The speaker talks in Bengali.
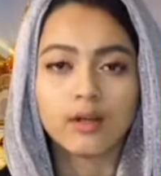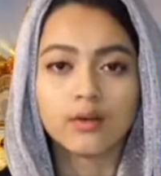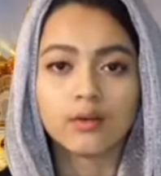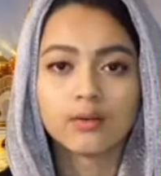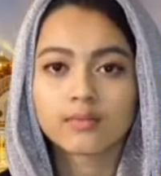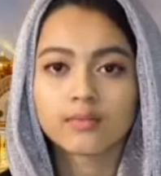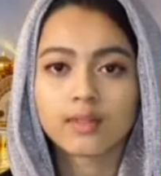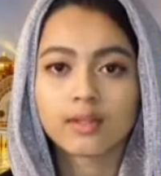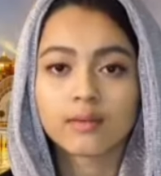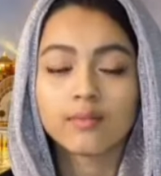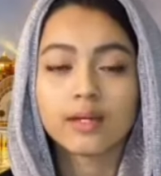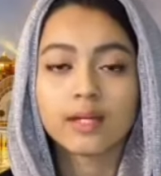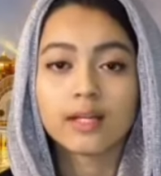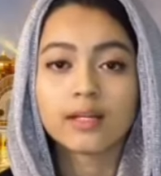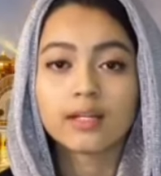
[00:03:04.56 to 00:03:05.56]
দিল
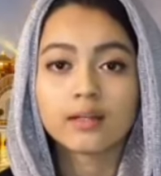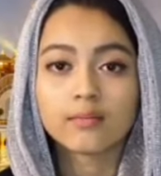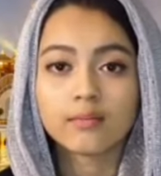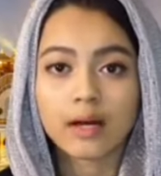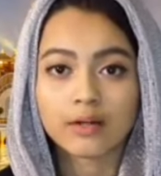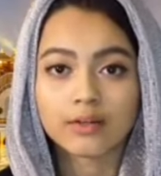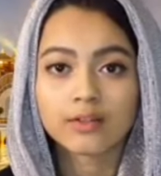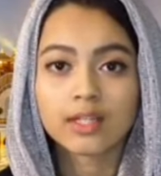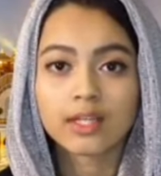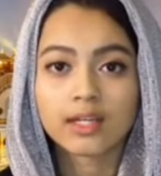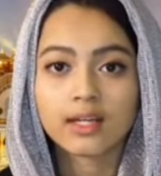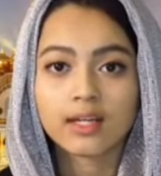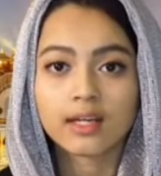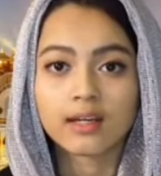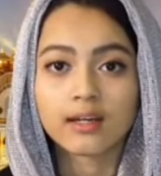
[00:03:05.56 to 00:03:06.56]
বিলের অ্যামাউন্ট
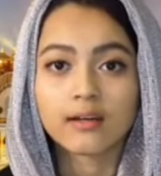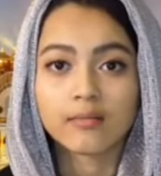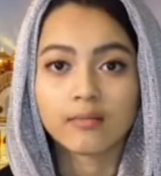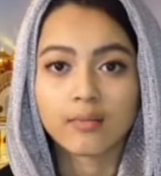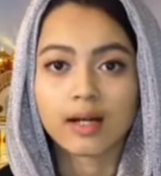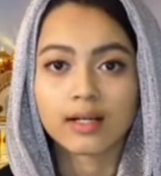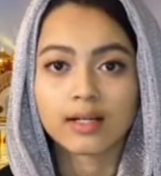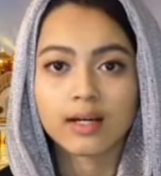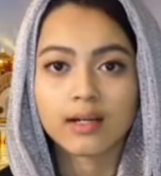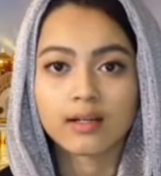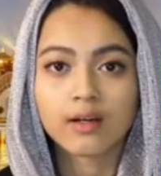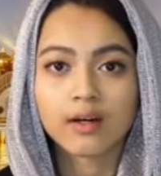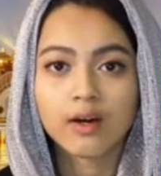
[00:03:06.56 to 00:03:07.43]
দেখে মাটার